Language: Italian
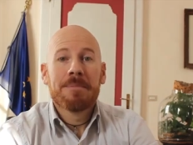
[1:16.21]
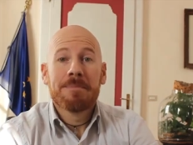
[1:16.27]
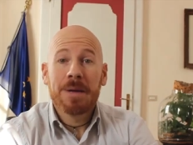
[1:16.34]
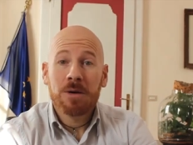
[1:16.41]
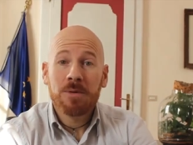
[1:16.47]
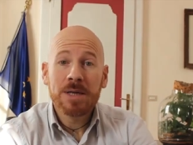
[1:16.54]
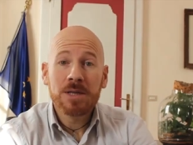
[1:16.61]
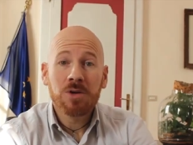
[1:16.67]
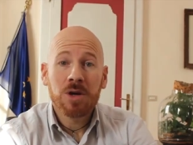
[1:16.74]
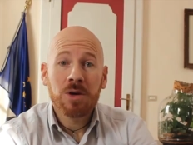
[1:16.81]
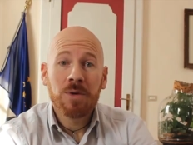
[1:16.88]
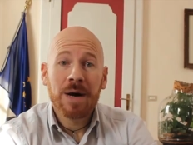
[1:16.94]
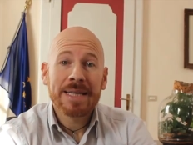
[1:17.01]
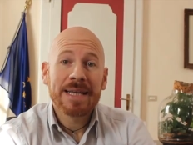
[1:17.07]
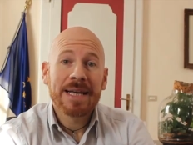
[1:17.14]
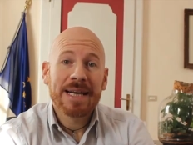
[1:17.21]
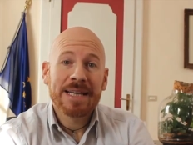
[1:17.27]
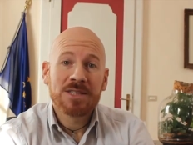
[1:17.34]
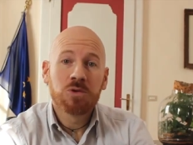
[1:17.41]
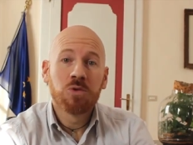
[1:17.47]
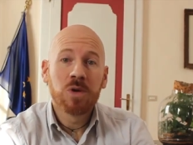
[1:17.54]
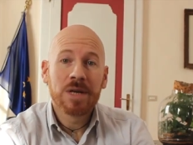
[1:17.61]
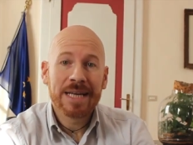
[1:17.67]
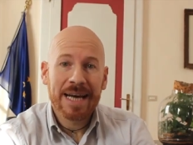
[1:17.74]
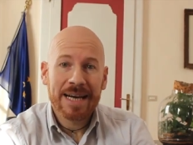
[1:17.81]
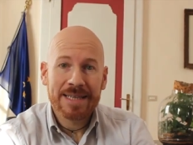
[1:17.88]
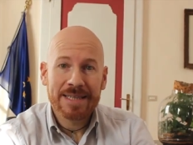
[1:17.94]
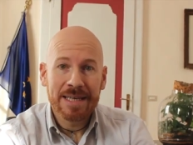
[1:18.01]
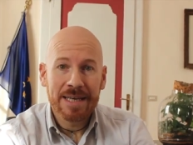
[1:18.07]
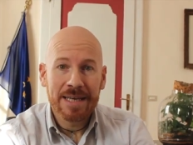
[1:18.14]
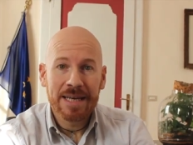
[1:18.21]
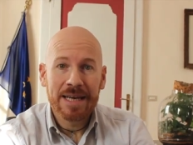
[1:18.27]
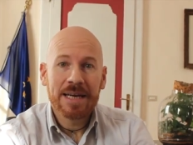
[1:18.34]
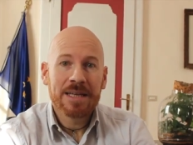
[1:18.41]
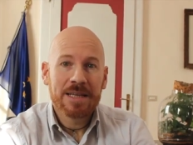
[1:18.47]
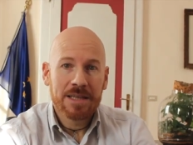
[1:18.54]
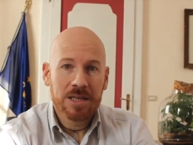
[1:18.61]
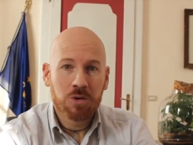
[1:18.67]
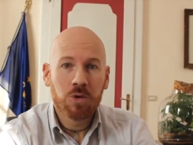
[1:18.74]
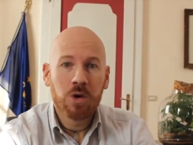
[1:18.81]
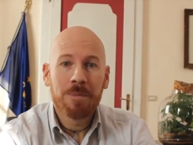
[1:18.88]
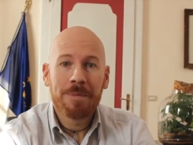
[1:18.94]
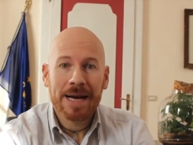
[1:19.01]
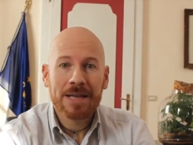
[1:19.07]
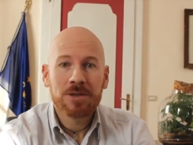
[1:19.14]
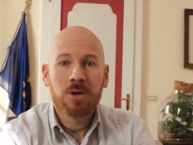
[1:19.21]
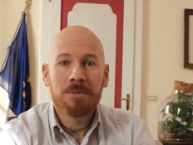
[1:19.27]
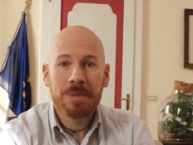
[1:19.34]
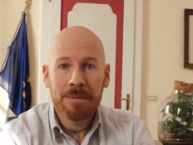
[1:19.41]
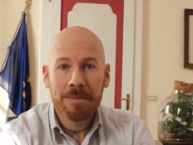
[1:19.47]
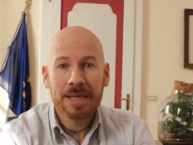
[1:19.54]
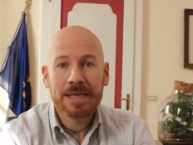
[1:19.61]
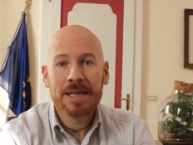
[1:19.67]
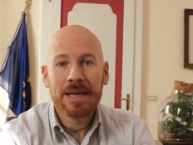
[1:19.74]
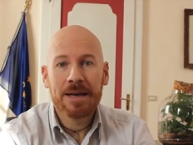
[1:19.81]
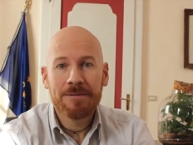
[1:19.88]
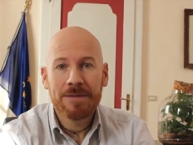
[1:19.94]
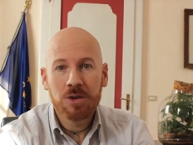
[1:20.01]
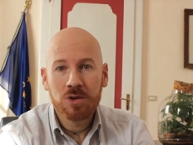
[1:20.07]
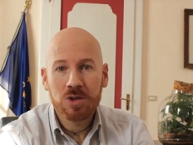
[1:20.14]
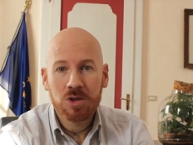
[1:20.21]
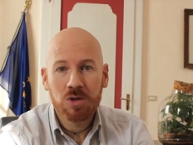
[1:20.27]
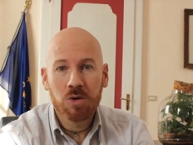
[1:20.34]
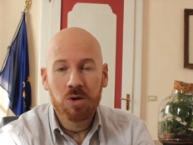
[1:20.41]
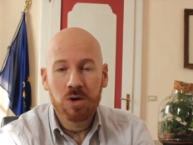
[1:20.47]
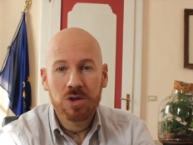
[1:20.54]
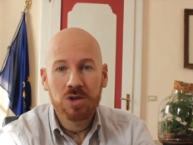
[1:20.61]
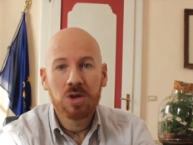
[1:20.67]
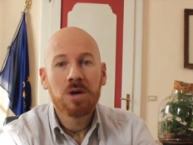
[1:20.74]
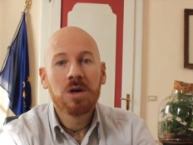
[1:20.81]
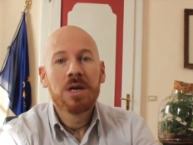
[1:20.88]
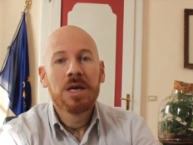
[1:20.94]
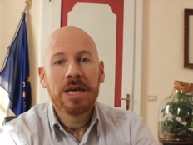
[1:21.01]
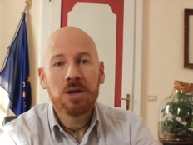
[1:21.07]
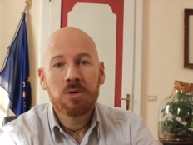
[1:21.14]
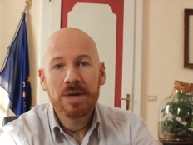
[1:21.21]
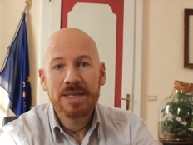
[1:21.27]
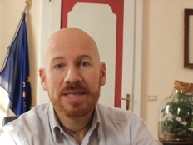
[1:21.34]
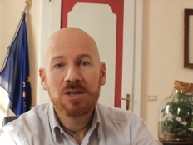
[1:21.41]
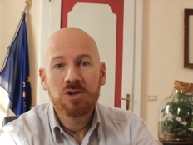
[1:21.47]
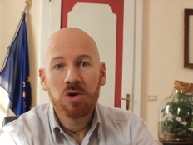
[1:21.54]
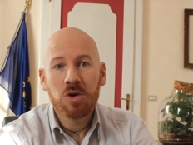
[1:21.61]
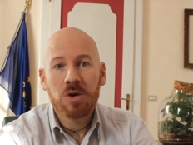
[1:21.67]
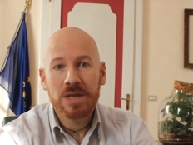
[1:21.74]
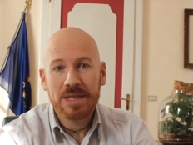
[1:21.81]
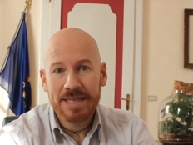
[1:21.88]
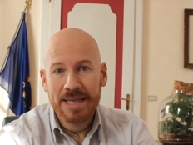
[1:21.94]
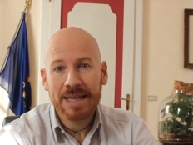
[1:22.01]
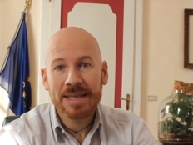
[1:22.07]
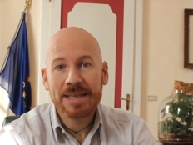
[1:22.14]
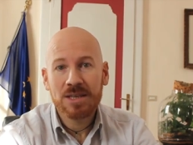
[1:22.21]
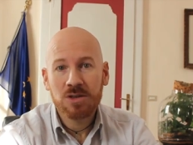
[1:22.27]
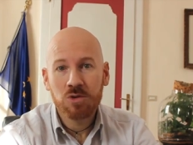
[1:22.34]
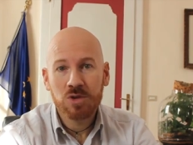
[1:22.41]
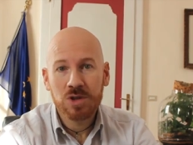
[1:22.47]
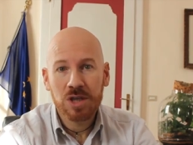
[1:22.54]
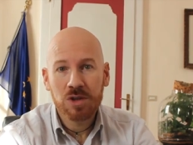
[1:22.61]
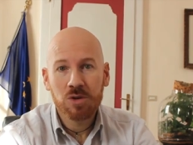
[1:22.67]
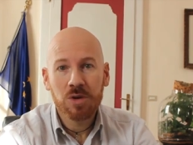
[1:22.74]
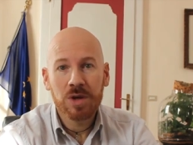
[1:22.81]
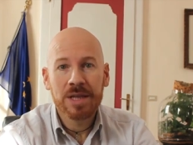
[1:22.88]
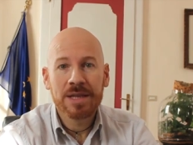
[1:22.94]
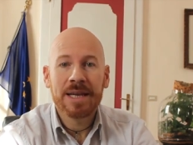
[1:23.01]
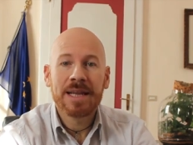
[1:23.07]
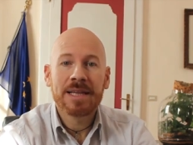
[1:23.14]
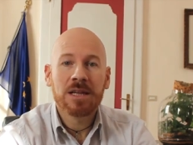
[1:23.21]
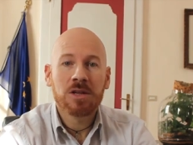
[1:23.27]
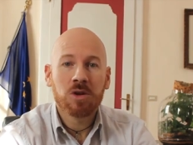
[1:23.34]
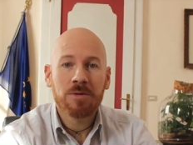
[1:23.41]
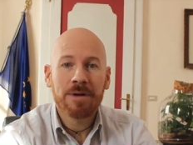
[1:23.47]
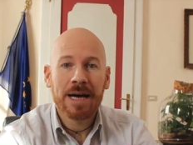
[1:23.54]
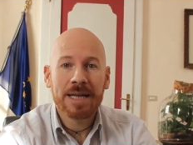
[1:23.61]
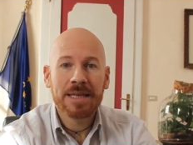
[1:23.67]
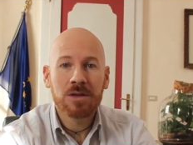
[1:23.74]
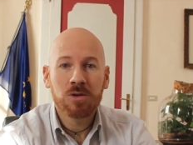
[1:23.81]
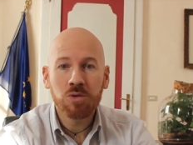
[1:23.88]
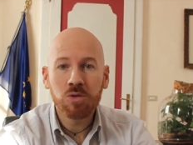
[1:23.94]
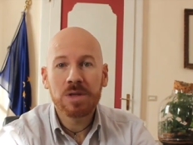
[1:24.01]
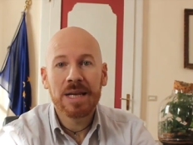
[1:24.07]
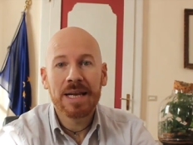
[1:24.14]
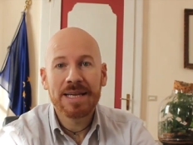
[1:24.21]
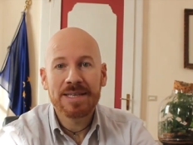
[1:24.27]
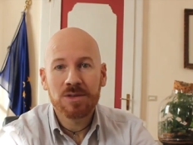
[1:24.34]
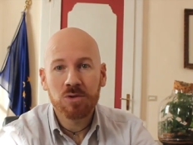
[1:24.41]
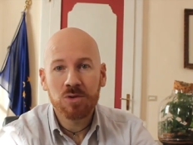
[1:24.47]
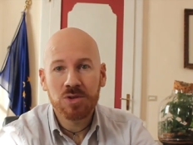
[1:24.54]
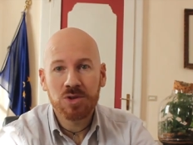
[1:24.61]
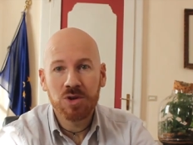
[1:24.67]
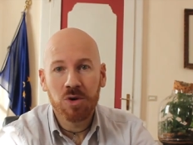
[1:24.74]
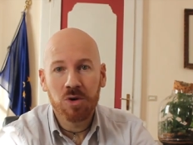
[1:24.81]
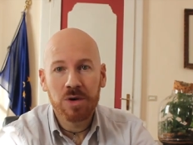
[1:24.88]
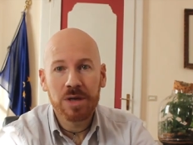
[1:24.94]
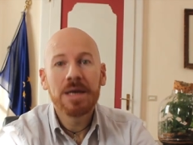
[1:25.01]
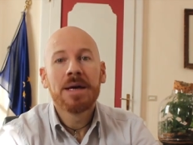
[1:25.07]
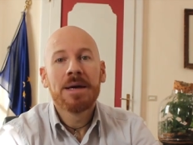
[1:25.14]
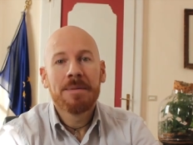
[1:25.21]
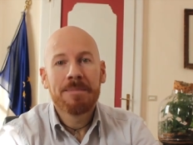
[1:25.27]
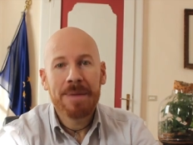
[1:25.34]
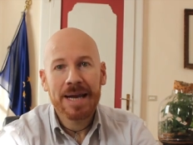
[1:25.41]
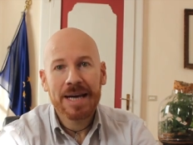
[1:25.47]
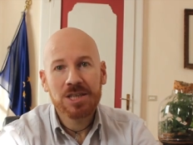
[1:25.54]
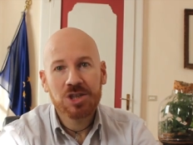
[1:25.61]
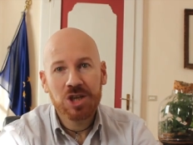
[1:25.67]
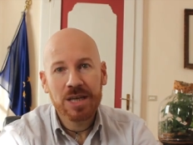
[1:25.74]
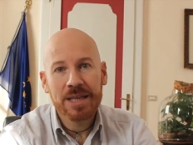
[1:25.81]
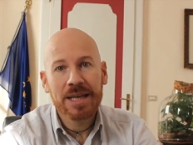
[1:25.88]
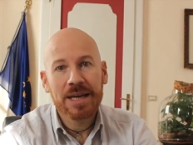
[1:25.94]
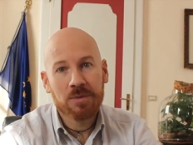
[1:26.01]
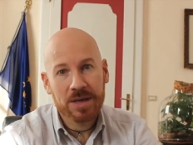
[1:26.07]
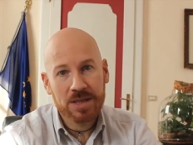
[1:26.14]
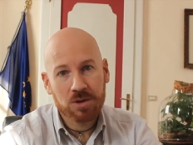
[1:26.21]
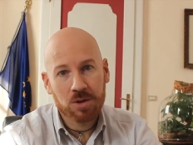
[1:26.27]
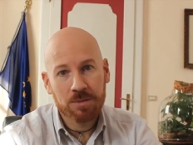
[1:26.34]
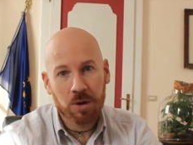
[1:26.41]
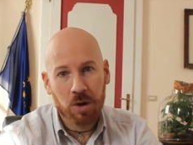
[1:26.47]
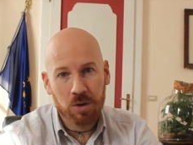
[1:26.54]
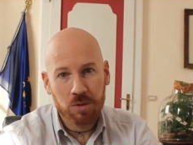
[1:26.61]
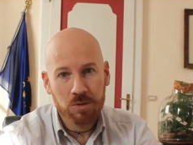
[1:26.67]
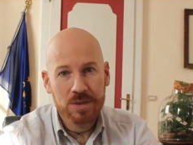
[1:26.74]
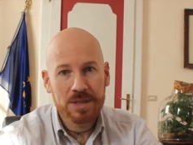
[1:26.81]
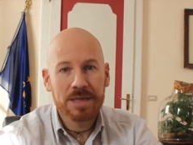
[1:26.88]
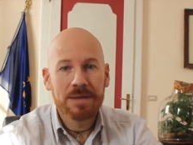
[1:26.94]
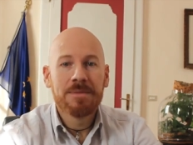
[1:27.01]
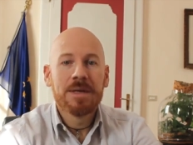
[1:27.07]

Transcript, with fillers: Per quanto riguarda la school card di cui ho parlato parlato ampiamente nel video scorso, in questi giorni se andate sul sito internet trovate tutte le istruzioni per accedere a questo bonus.